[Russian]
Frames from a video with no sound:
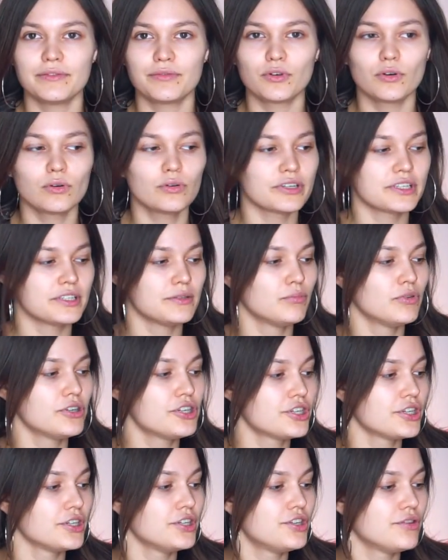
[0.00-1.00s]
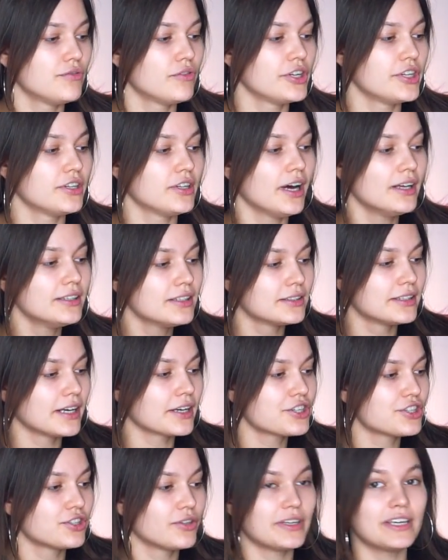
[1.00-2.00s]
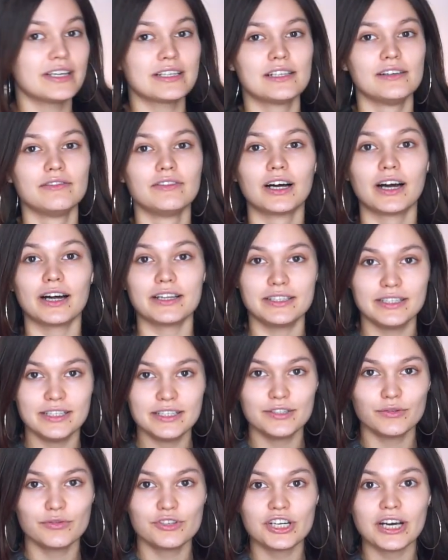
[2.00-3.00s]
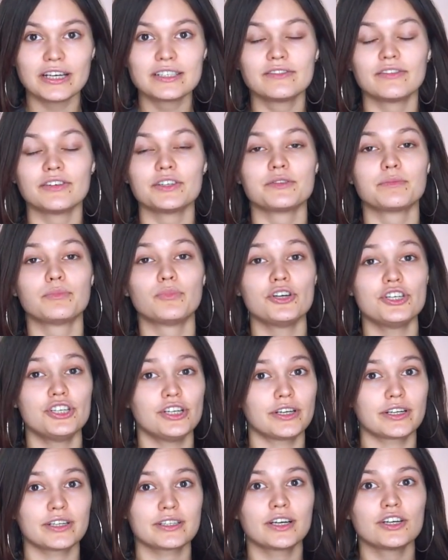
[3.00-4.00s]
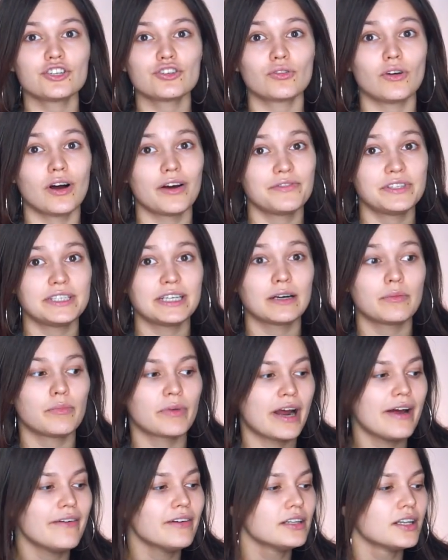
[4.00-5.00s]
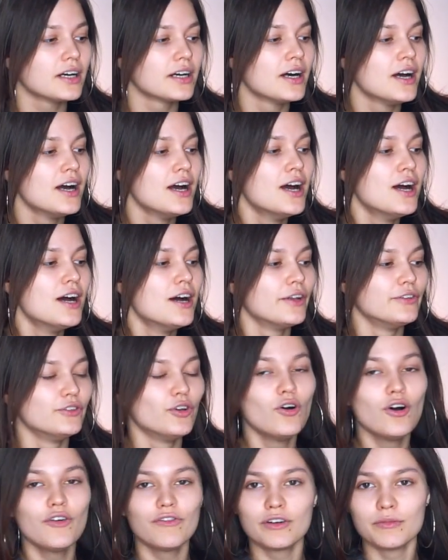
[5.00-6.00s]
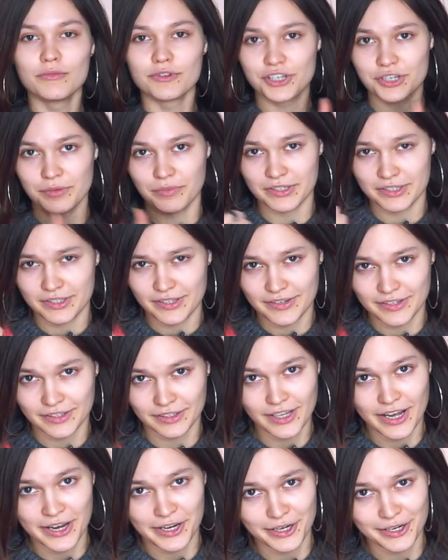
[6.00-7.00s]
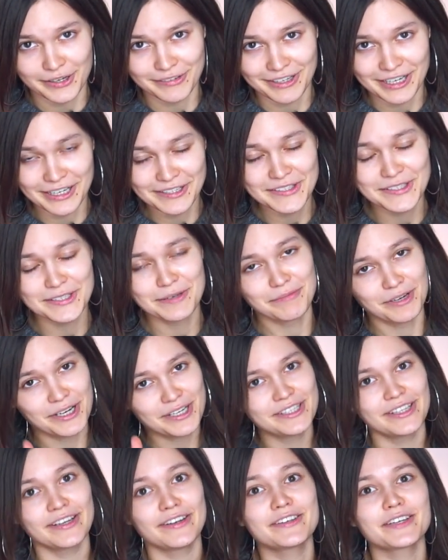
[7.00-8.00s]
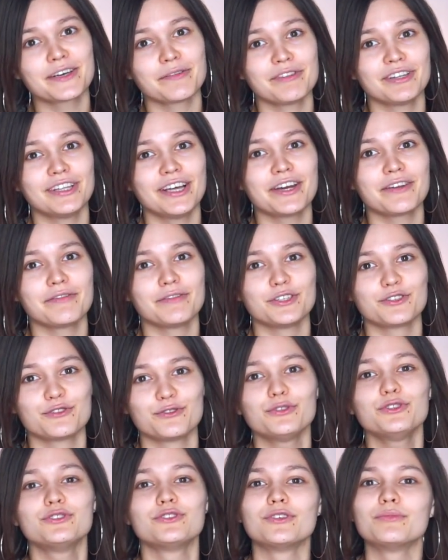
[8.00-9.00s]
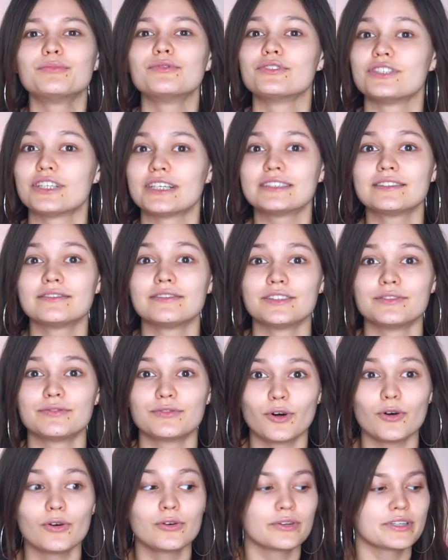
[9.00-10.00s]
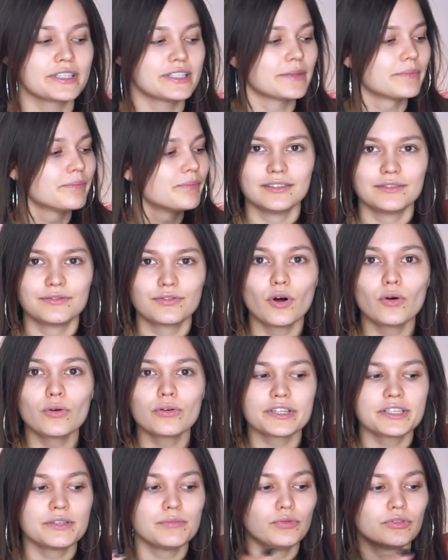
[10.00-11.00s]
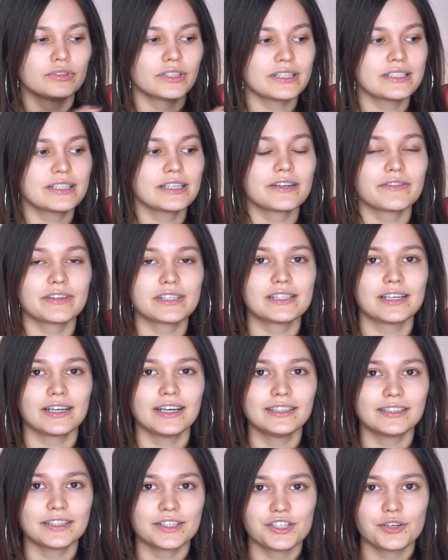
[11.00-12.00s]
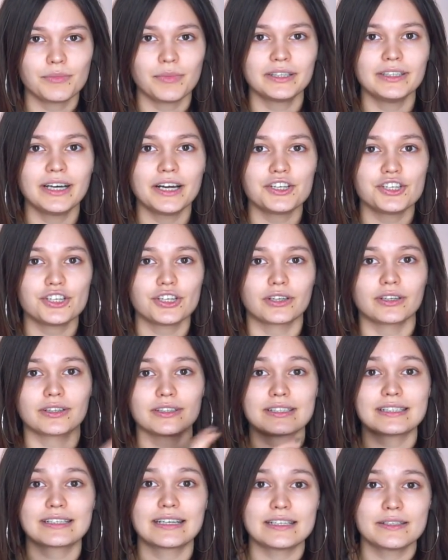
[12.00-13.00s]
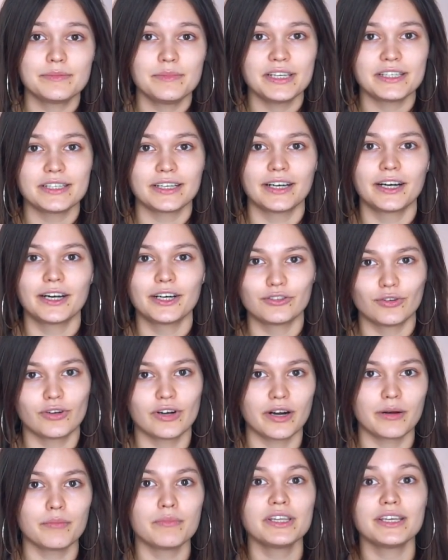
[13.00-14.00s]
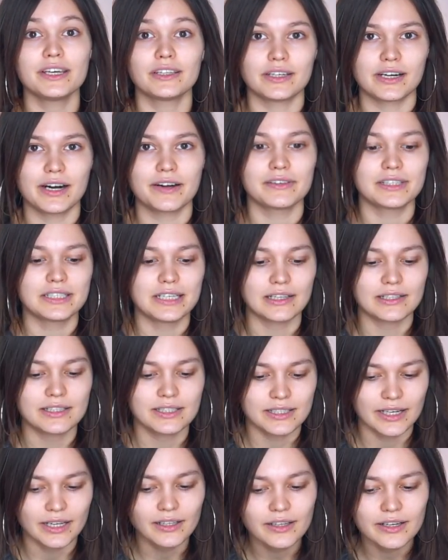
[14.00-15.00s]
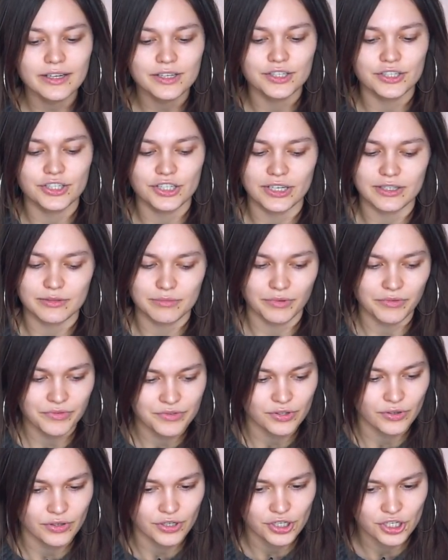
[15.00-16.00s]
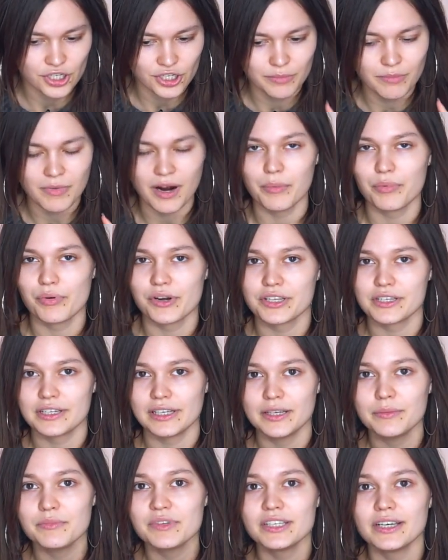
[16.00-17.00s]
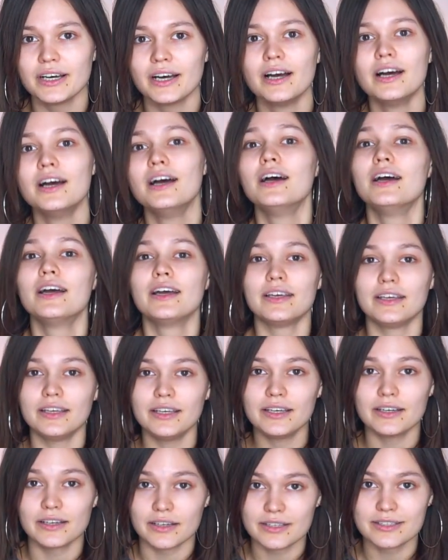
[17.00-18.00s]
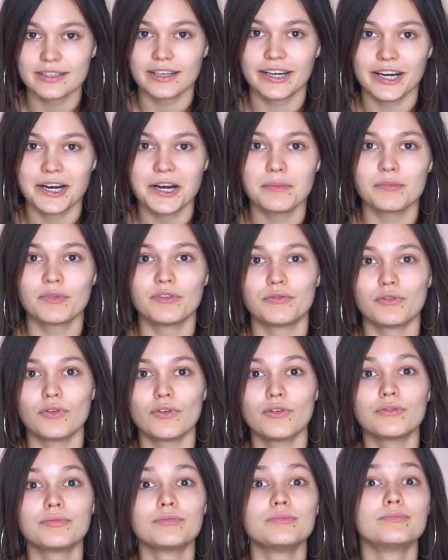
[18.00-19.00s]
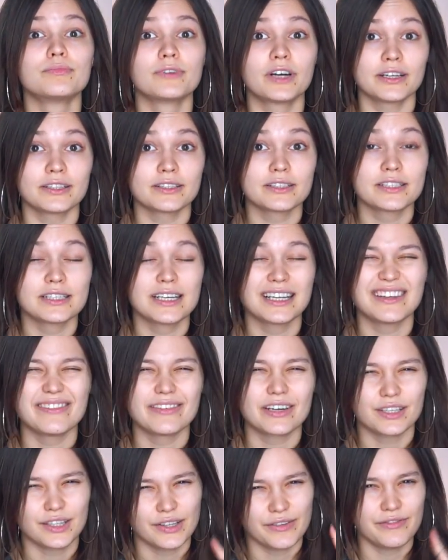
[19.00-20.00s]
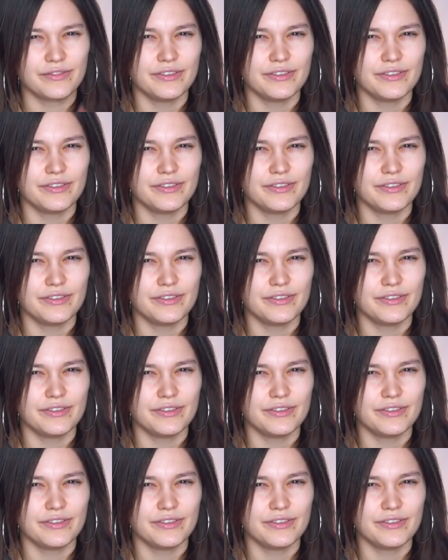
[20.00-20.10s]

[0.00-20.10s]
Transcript: в конкурсе больше ничего не надо, так что если вы хотите участвовать, позже я расскажу о всех правилах, но вы можете поставить лайк авансом и оставить комментарий внизу, чтобы участвовать в конкурсе. В конкурсе будет разыгрываться этот чемоданчик с косметикой, которая мне нравится от Stellary. Сейчас мы все решим, определимся и разыграем его в конце, наверное,